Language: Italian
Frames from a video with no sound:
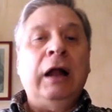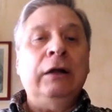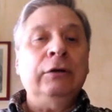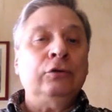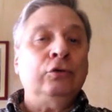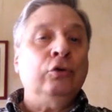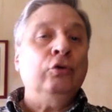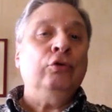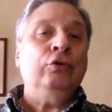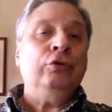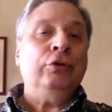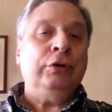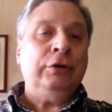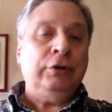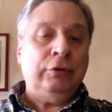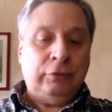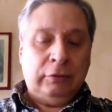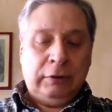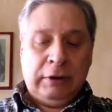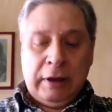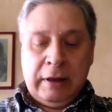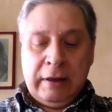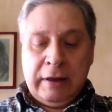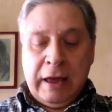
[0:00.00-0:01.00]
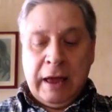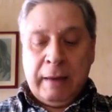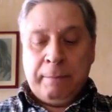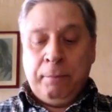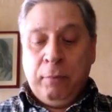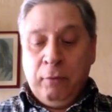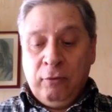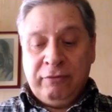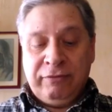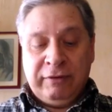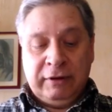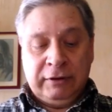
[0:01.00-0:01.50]
Altusio
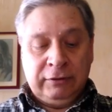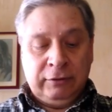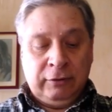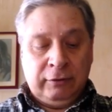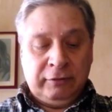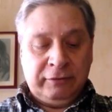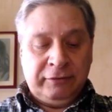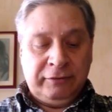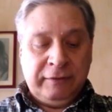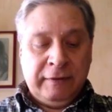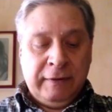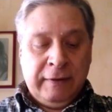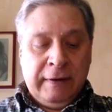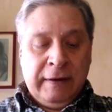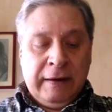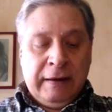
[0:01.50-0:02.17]
e Pufendorf.